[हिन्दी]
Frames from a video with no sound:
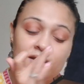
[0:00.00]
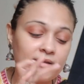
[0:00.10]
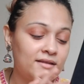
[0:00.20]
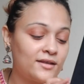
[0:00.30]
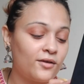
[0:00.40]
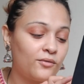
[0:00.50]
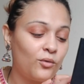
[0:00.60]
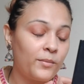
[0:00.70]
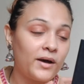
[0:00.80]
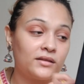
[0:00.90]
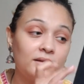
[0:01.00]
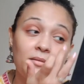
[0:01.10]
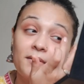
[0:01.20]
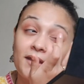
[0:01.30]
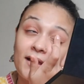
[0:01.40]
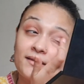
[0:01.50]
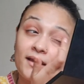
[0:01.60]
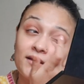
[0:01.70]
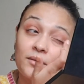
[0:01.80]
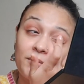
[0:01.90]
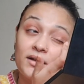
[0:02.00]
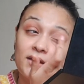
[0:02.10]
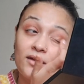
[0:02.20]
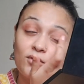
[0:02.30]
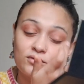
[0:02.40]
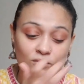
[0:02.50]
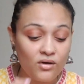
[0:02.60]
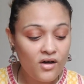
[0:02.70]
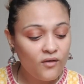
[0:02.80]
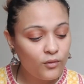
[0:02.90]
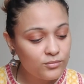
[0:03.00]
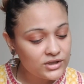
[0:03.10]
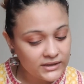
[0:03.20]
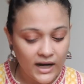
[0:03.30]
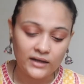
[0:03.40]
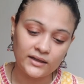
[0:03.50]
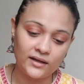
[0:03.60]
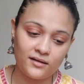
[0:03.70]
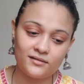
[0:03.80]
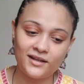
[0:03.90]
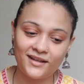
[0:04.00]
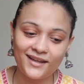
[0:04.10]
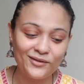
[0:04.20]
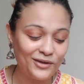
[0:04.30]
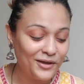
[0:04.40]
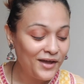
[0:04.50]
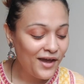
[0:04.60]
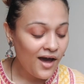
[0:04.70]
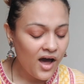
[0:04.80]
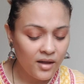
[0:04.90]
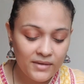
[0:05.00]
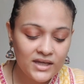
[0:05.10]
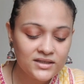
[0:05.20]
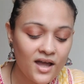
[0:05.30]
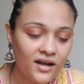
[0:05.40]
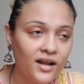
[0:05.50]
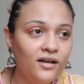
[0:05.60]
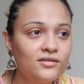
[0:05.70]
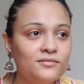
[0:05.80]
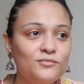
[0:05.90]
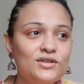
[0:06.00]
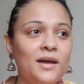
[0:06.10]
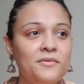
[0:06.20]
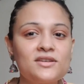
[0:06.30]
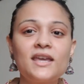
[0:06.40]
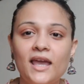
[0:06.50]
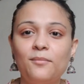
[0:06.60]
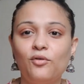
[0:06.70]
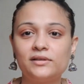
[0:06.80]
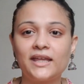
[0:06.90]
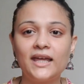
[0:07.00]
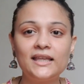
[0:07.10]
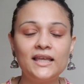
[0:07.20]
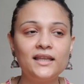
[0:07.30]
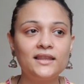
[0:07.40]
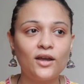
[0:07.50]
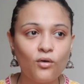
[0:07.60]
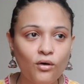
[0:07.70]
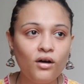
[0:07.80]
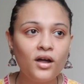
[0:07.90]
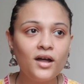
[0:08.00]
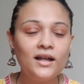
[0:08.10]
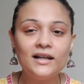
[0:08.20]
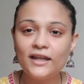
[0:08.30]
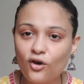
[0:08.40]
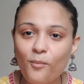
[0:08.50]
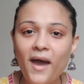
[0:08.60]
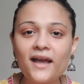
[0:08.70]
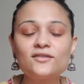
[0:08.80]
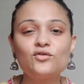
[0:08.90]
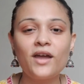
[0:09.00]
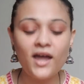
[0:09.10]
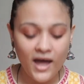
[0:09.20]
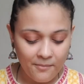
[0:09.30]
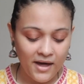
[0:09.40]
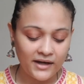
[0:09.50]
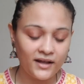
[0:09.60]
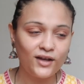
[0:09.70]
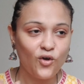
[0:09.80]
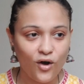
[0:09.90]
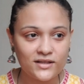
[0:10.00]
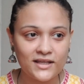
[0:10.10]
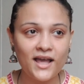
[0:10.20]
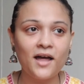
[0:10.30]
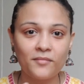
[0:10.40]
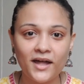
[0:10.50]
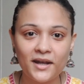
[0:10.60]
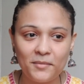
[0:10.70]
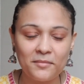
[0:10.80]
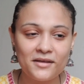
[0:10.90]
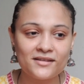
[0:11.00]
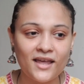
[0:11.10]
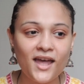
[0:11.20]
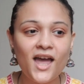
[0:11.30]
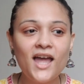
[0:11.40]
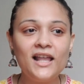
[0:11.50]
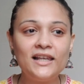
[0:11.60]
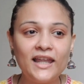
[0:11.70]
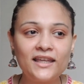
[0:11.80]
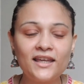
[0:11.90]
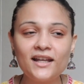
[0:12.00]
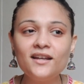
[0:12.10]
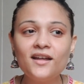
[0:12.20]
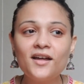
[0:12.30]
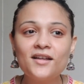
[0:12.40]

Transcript: ही सेज कि कोई बात नहीं हुई कैसे है तबीयत ये वो सो वो मुझे डांटेगा ठीक है क्योंकि हमेशा ना मुझे हमेशा यही बोलता है कि देखो लियो मैक्स जो है हमारे डॉग्स हैं हमारे बेबीज हैं लेकिन